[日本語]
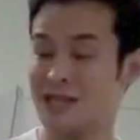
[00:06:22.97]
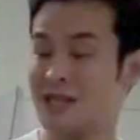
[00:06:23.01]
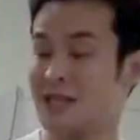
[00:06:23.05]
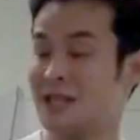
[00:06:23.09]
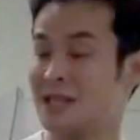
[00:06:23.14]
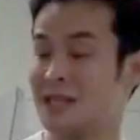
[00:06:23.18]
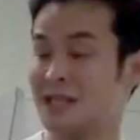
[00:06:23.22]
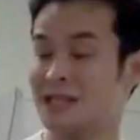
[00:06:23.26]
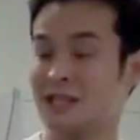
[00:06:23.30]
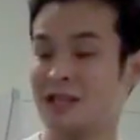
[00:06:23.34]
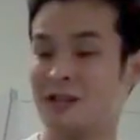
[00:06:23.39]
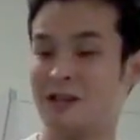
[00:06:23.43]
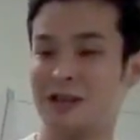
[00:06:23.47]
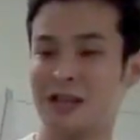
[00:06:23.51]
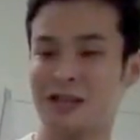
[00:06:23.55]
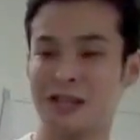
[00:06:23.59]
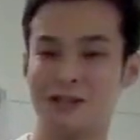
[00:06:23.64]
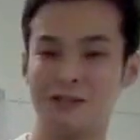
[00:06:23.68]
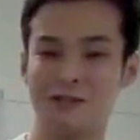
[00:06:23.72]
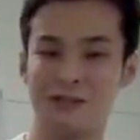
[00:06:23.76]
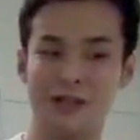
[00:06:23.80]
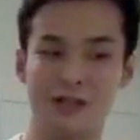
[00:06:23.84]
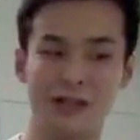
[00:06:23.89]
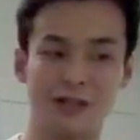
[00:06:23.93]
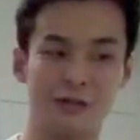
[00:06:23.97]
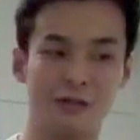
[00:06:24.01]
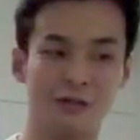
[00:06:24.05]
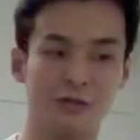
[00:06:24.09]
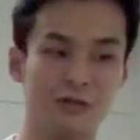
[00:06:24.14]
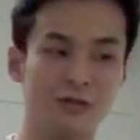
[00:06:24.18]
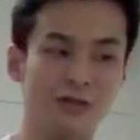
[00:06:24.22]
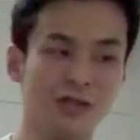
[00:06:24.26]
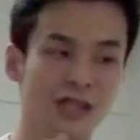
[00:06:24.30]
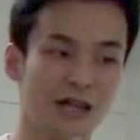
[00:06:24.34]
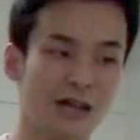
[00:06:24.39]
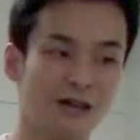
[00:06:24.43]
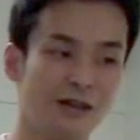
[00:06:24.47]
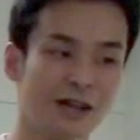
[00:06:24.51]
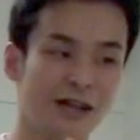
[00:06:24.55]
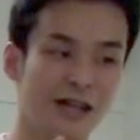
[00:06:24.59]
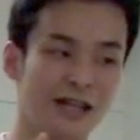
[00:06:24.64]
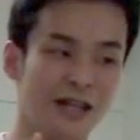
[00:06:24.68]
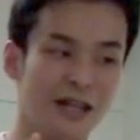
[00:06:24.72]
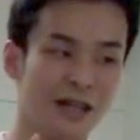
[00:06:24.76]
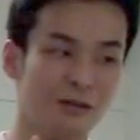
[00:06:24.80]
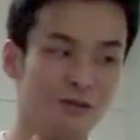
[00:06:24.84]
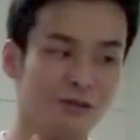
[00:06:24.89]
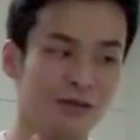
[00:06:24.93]
詞的な使われ方をしたりどの使われ
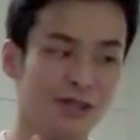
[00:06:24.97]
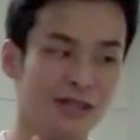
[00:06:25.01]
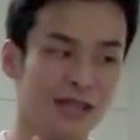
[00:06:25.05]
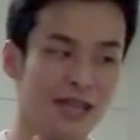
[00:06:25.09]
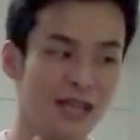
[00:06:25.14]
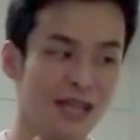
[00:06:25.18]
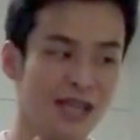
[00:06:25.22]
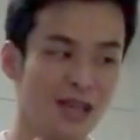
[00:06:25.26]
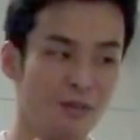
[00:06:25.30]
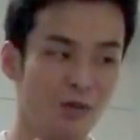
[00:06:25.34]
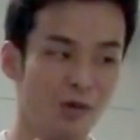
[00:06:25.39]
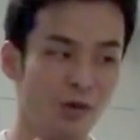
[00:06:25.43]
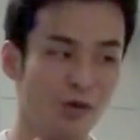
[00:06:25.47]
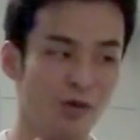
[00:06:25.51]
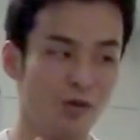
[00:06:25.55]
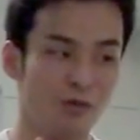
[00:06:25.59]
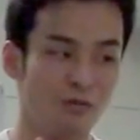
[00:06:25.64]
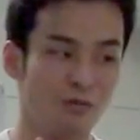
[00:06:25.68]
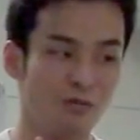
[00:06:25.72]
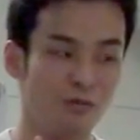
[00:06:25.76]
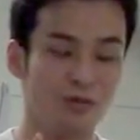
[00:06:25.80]
方をしていても